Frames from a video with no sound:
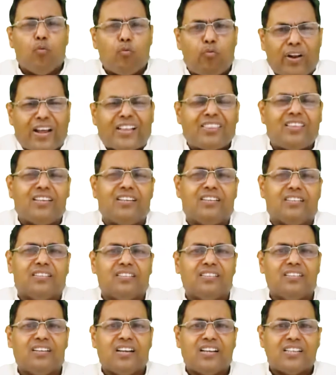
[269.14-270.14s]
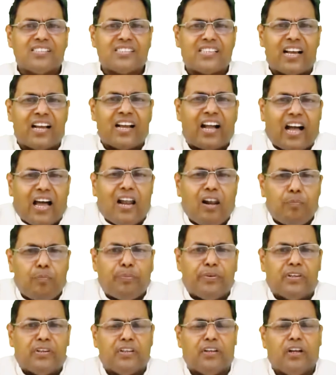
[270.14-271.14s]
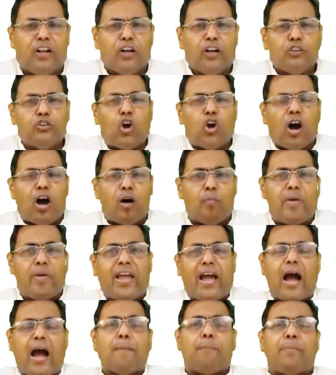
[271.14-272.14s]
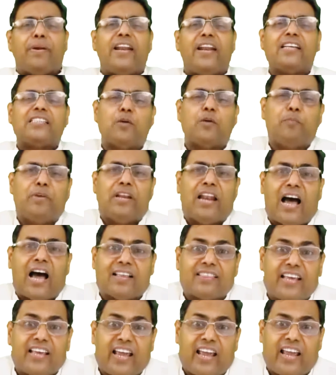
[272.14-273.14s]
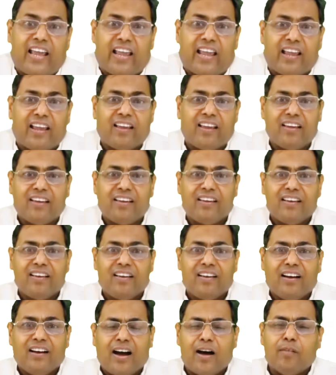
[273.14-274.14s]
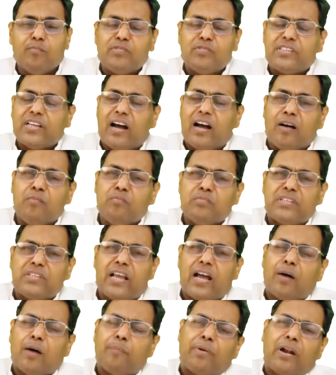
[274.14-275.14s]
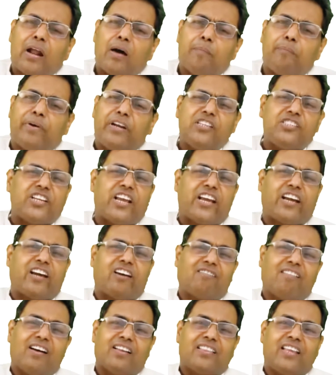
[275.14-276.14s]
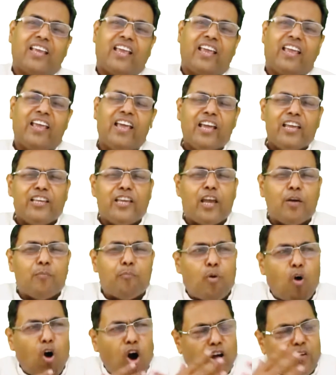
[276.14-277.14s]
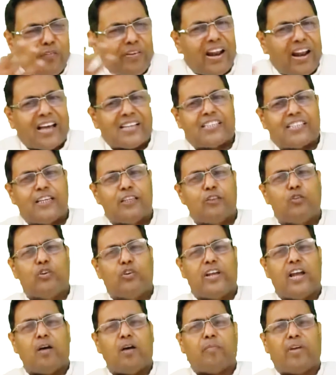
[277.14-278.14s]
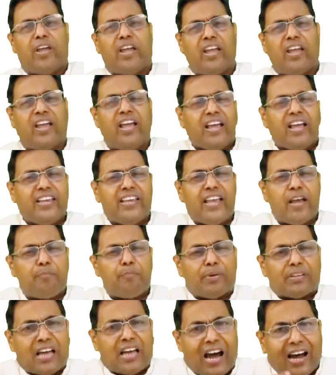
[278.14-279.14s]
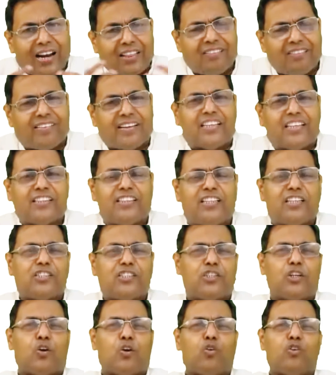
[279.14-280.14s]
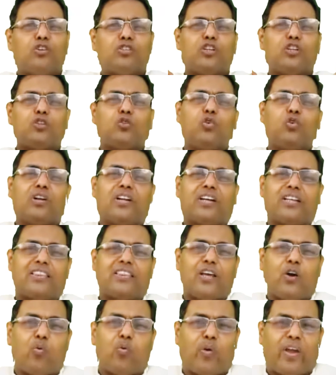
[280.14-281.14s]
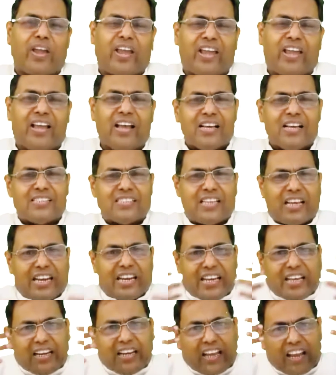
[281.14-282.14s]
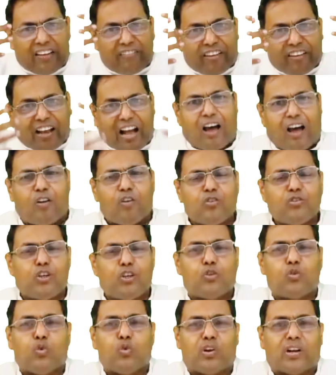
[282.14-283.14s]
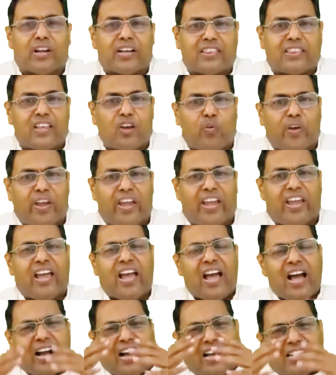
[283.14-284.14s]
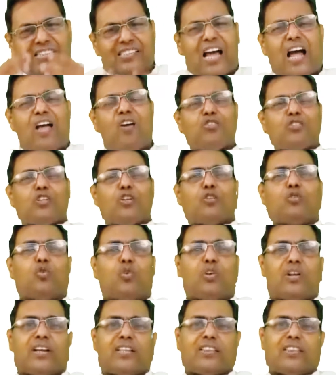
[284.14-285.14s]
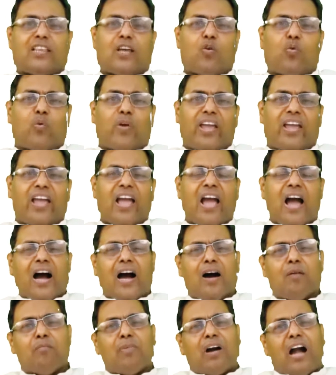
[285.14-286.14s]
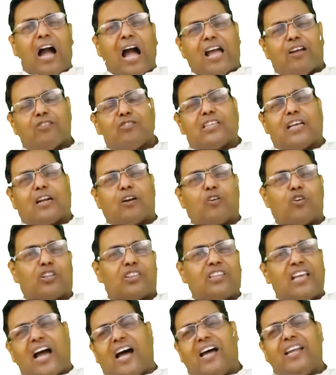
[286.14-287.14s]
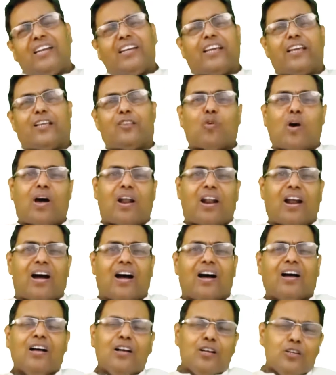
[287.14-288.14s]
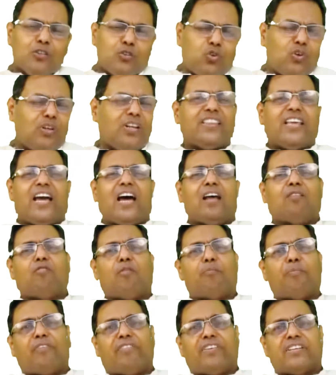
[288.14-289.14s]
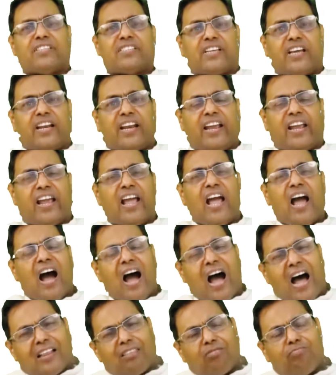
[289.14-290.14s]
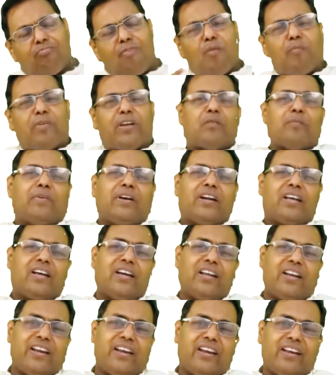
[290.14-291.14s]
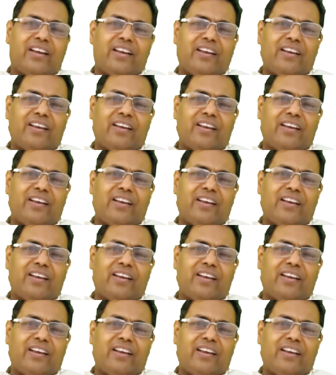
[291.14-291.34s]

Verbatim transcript: व्रत संकल्प जो हमें अपने से मिला दे हमसे हमसे अपना परिचय करवा दे ये भोग विलास की दुनिया में ये पदार्थवादी दृष्टिकोण से दूर रखते हुए शरीर के विकारों से दूर रखते हुए कसायों से दूर रखते हुए हम कायोत्सर्ग और ध्यान के द्वारा शुक्ल ध्यान में प्रवेश करें आत्मा में रमण करें